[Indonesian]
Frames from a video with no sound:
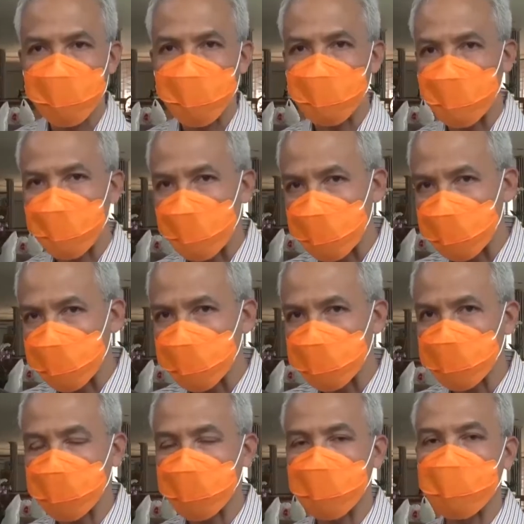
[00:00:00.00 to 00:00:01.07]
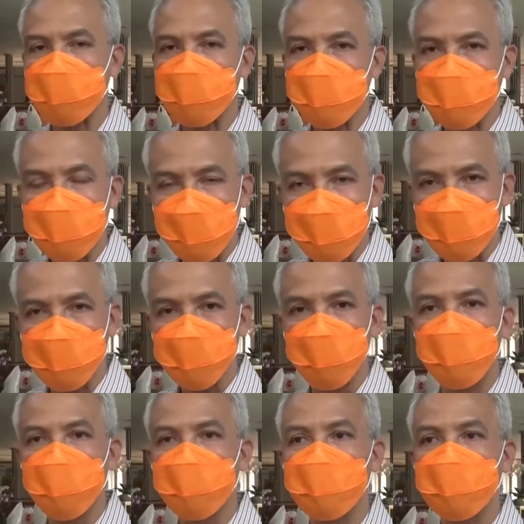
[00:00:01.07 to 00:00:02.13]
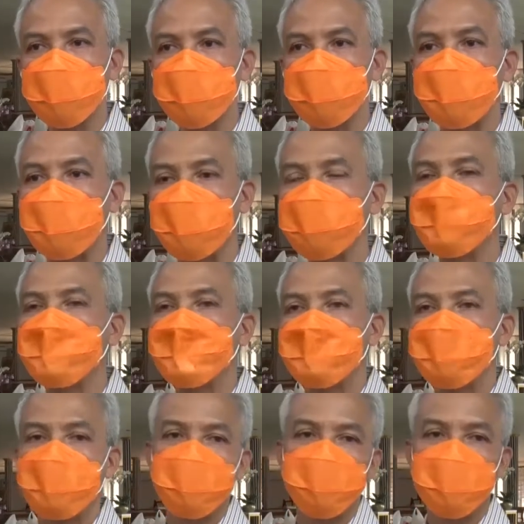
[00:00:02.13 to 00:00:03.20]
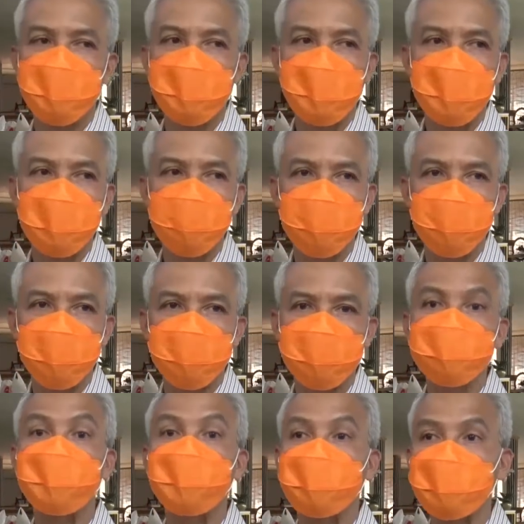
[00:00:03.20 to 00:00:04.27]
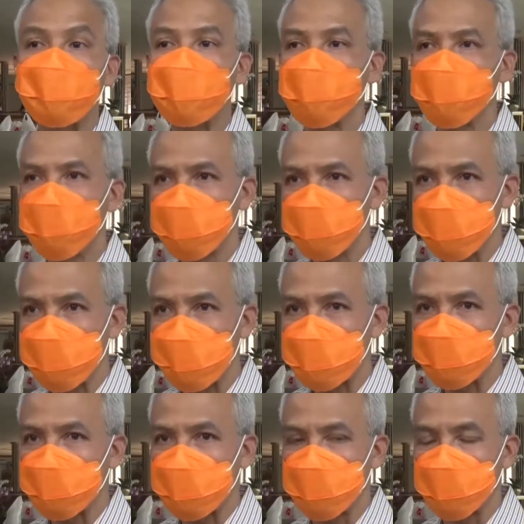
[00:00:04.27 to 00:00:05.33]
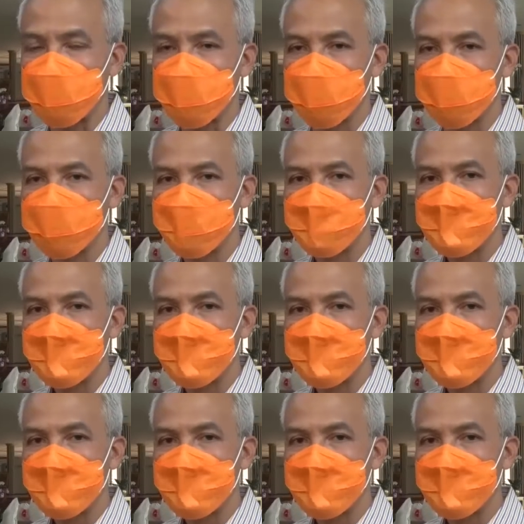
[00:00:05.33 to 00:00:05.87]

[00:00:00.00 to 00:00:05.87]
Maka ada TNI, ada Polri ya yang sudah siaga untuk bisa kita dorong.